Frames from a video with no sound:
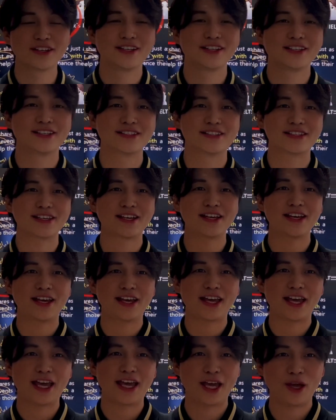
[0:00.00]
이제
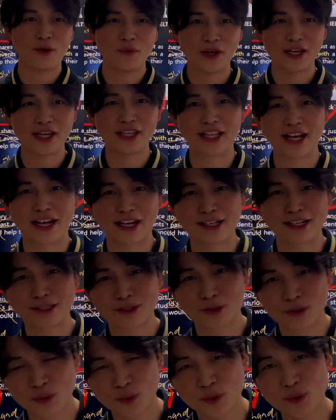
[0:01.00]
해외에
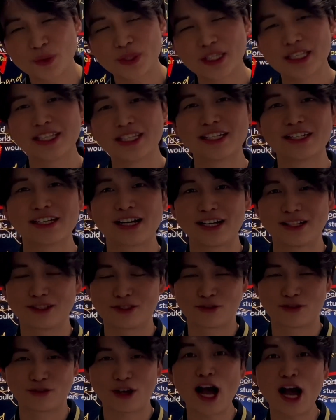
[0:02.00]
나가서도 일을 할
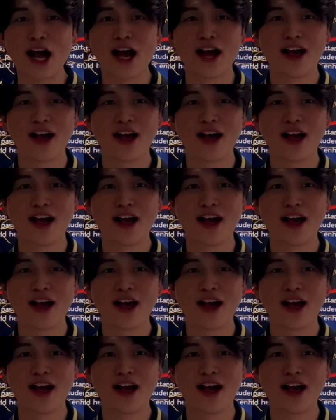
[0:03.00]
수가